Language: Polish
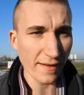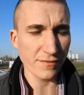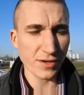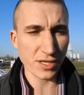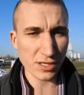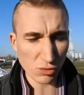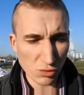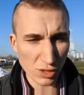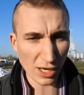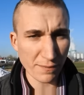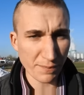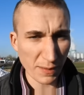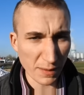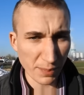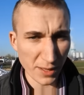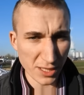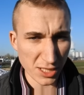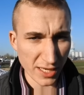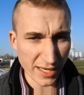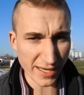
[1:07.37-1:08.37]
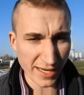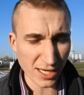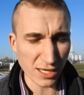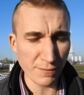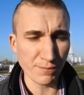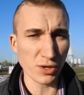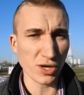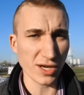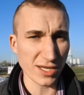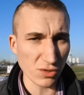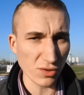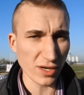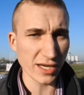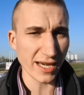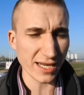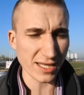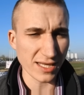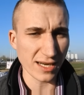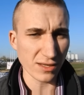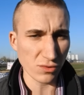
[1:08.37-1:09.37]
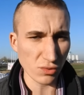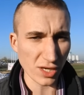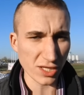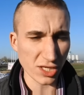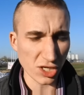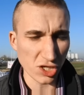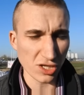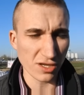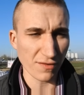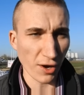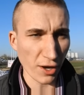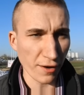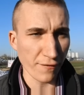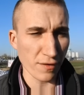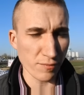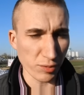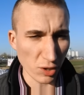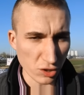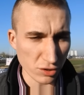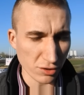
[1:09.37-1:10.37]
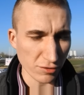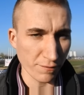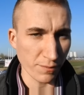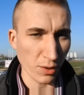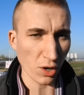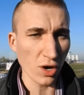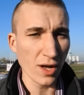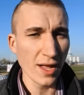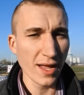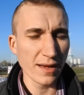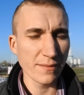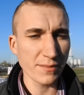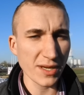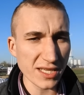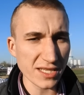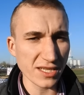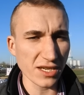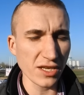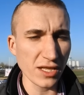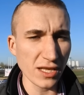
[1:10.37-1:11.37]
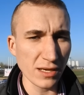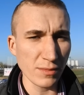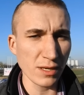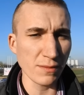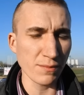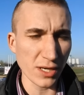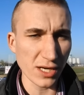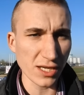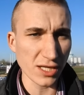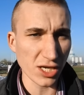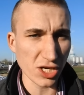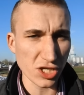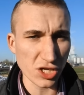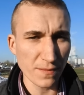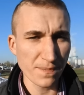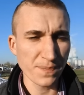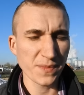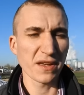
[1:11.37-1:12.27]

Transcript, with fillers: więc tutaj pan Patryk Jaki pokazuje, jak traktuje też i swoich wyborców, bo między innymi też